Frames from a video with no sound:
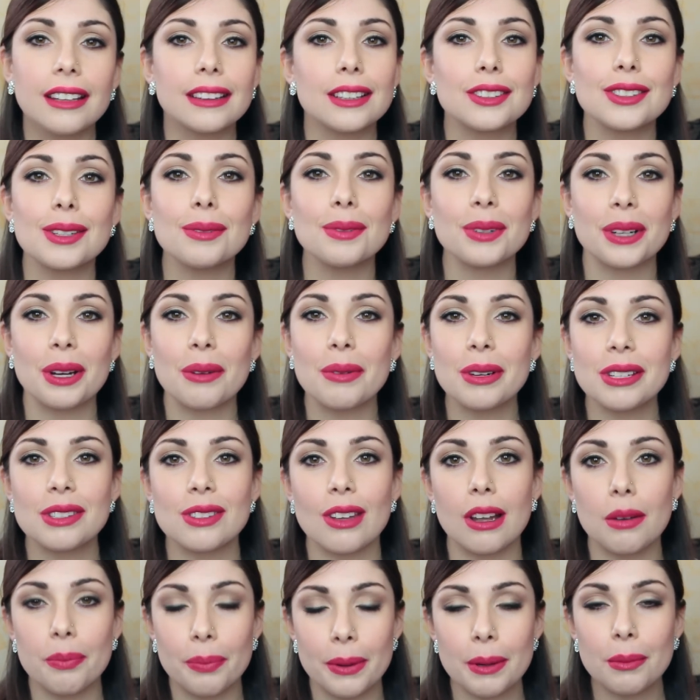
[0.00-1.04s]
Diciamo che
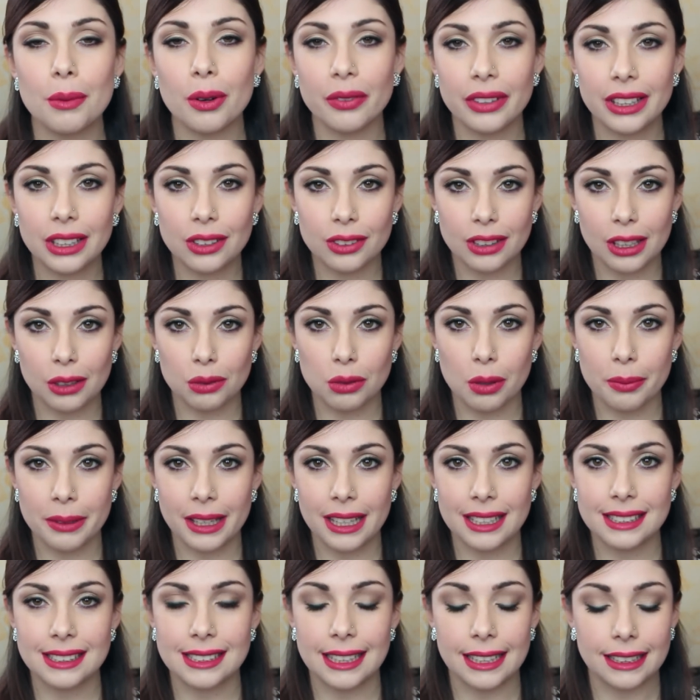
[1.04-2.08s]
questo è il primo video del
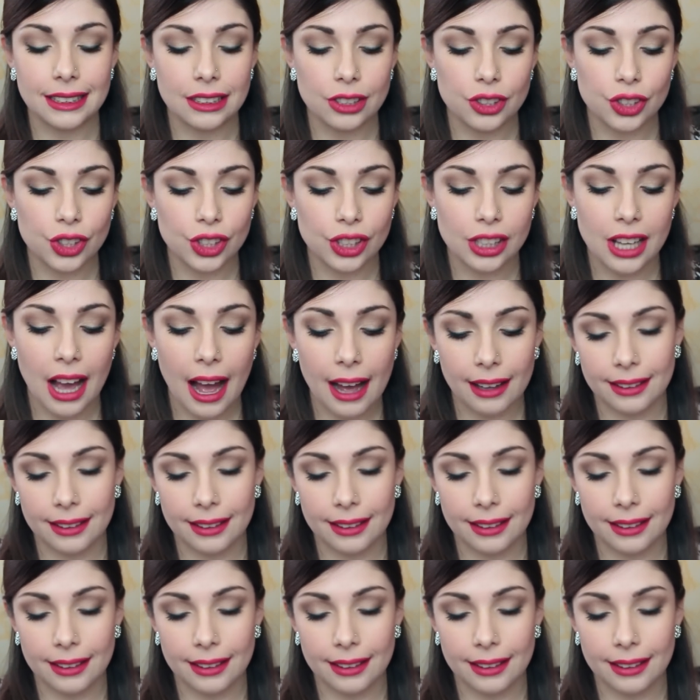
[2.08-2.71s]
2016